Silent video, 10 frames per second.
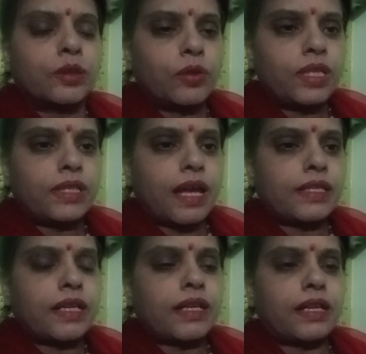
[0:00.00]
तो इस
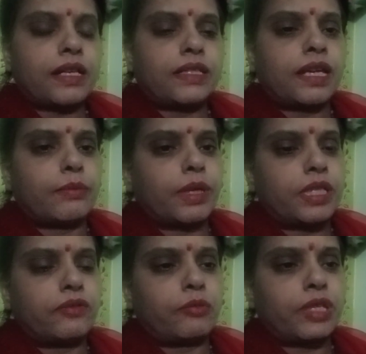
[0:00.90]
ऐसा करने से आपके
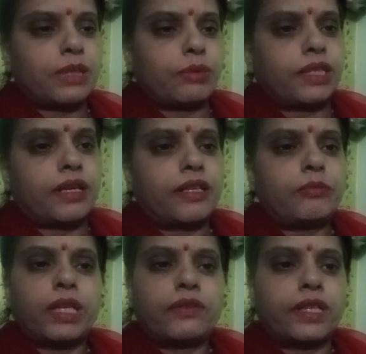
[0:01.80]
जीवन में
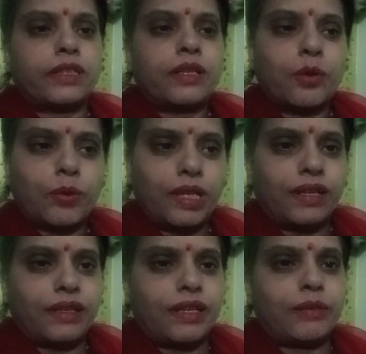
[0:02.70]
चमत्कारिक परिवर्तन होने
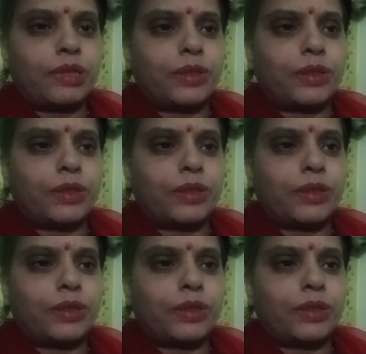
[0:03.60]
लगेगा